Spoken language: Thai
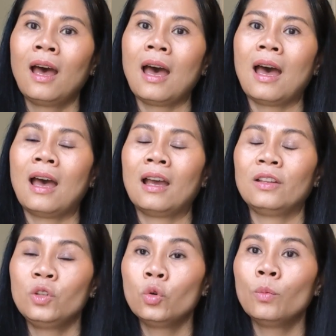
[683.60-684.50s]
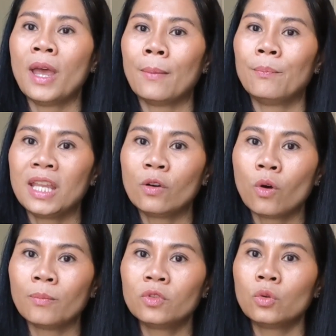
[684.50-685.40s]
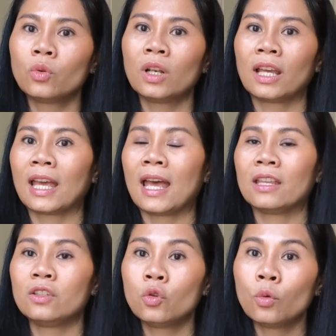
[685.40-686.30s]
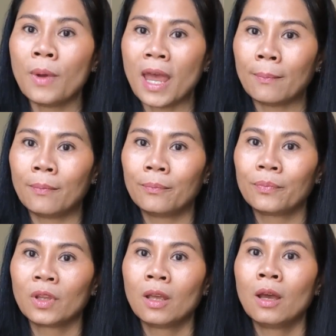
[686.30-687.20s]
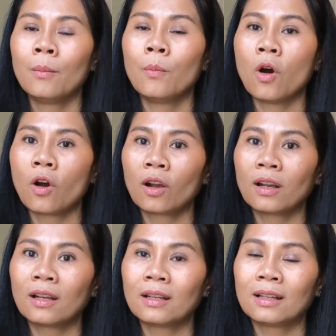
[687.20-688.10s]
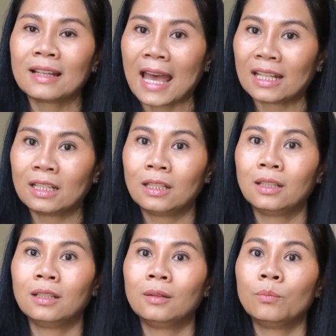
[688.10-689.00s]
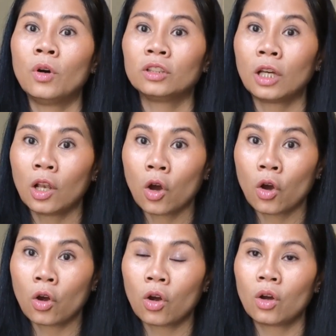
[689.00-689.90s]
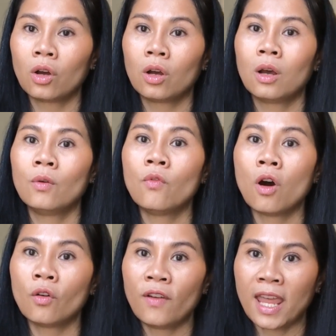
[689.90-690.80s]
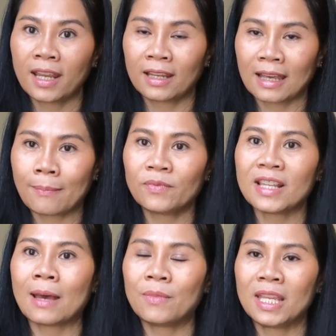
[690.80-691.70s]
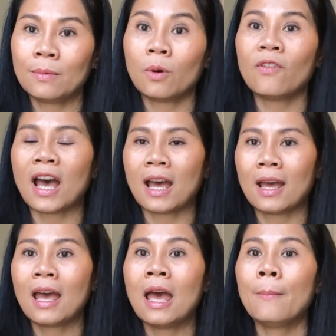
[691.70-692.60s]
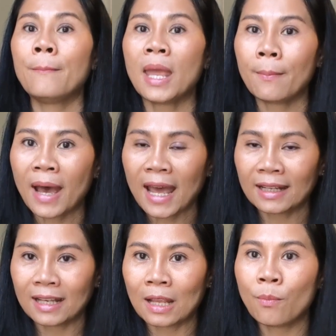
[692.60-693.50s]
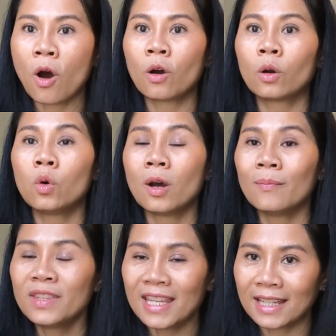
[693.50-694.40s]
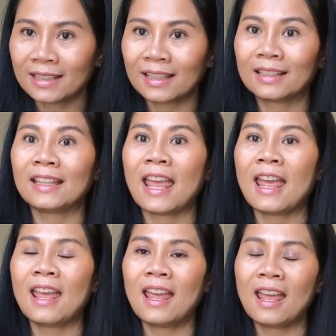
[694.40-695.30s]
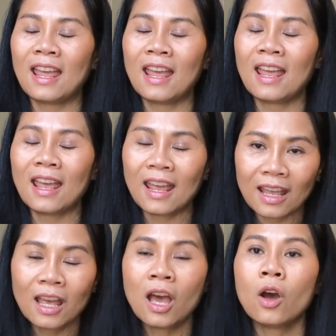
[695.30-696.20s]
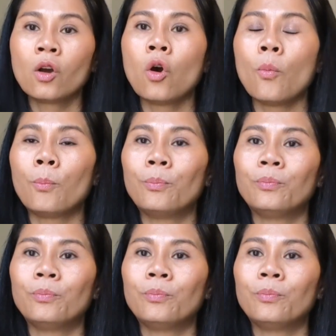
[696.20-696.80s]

อ่า อยู่แบบมีความสุขแล้วก็อยู่แบบบอกกัดบอทะเลาะบอกแหว่งกับสามีเพราะว่าแม่บ้านได้บอกคว่มจริงตั้งแต่ คบ